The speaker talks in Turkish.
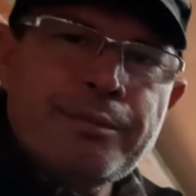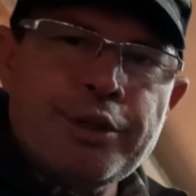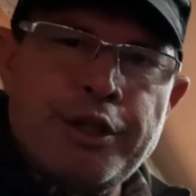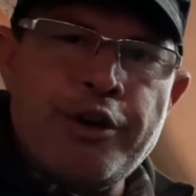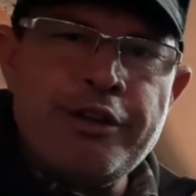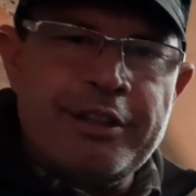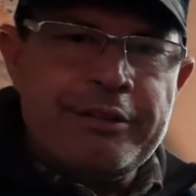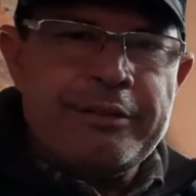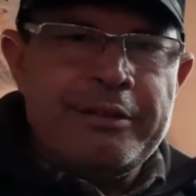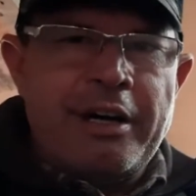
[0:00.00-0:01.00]
bu köyün
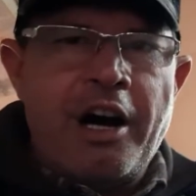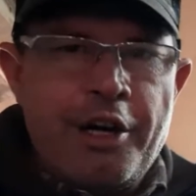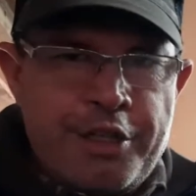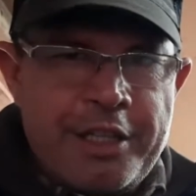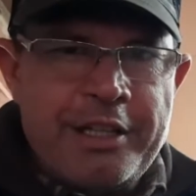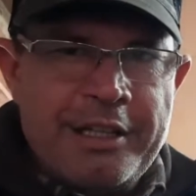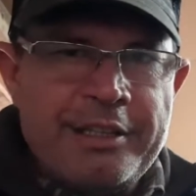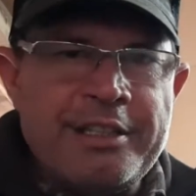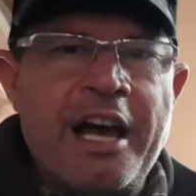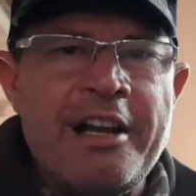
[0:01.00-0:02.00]
aşığı,
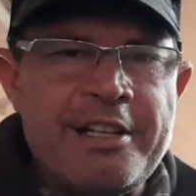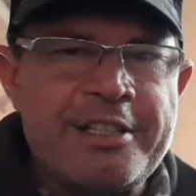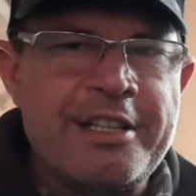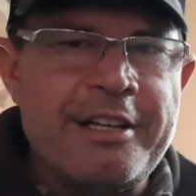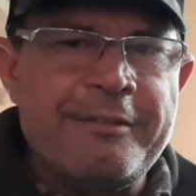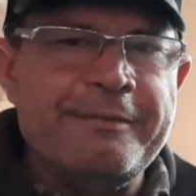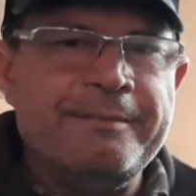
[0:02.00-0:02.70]
yerlisi,